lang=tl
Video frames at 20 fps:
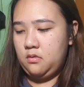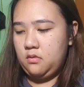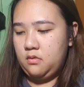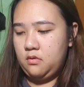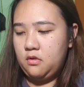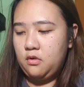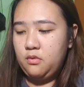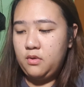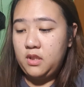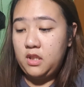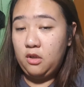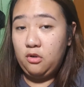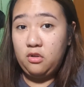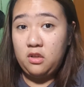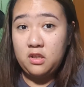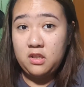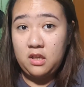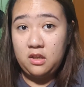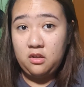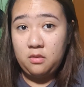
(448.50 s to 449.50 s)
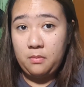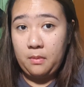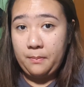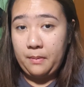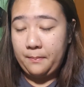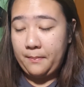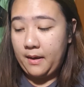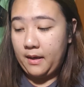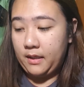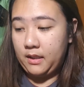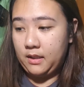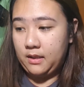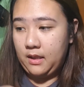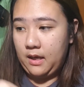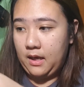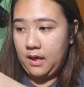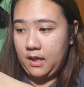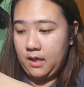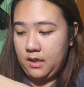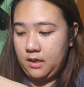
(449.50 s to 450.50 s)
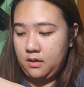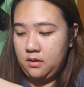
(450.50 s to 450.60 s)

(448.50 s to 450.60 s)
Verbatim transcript: Though hindi ko na sa inyo mapapakita ha.